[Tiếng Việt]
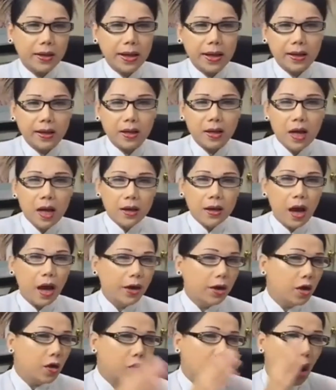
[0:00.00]
Kỳ hay
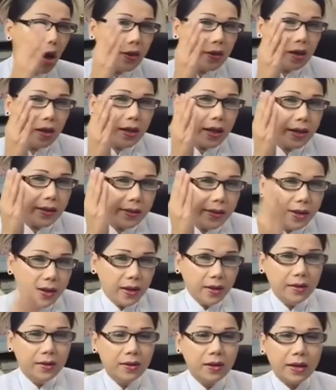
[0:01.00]
để nếu có những cái
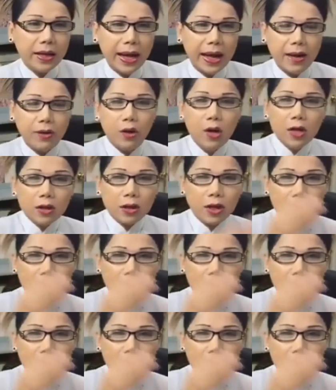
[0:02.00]
chiến lược nào